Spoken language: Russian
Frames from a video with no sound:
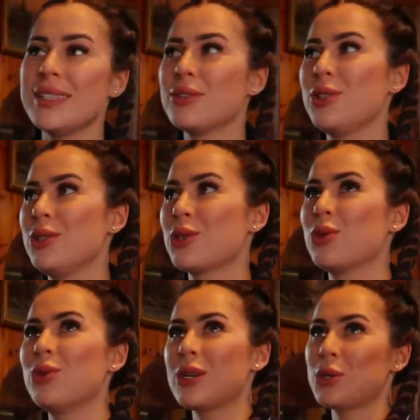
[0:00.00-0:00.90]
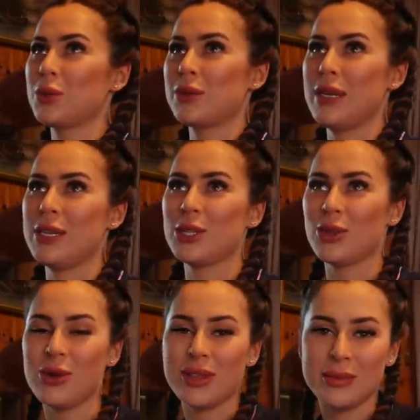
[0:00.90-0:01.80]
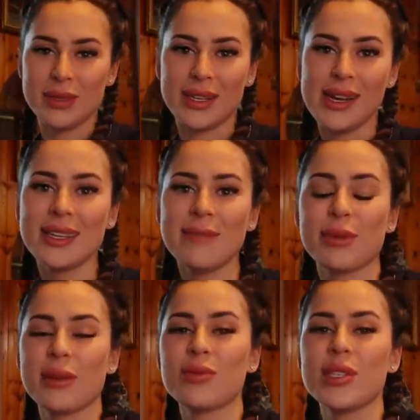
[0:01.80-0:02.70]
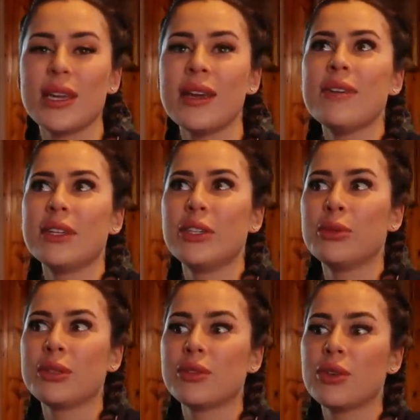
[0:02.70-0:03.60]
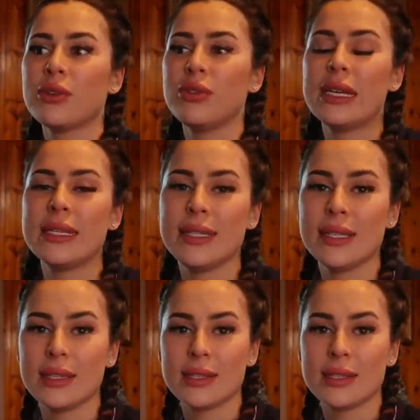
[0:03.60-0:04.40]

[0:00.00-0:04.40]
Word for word: Я очень жду, хочу посмотреть, что там да как там, потому что в одном из влогов я делала